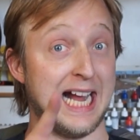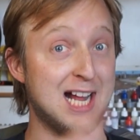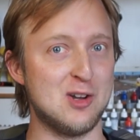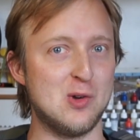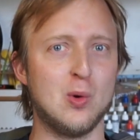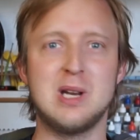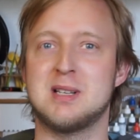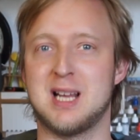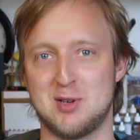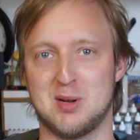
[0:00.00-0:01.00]
Hallo,
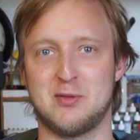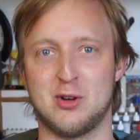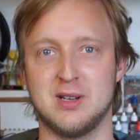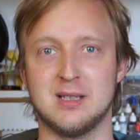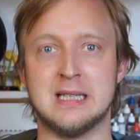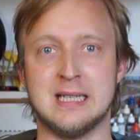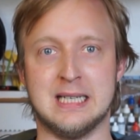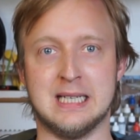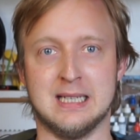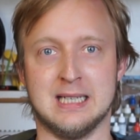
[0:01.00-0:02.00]
liebe Tabletop-Freunde.
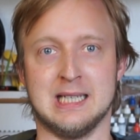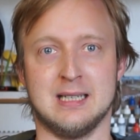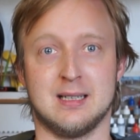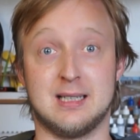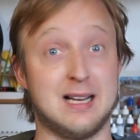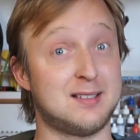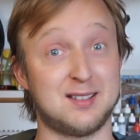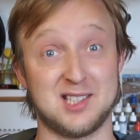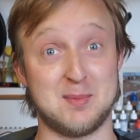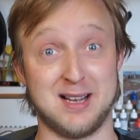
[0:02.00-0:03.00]
Ja, es
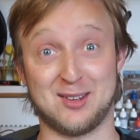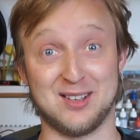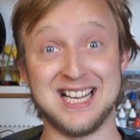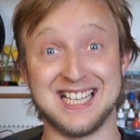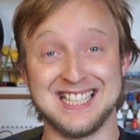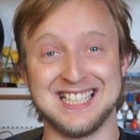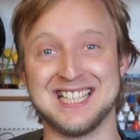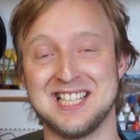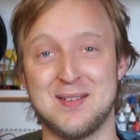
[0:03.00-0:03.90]
ist nicht März. Ihr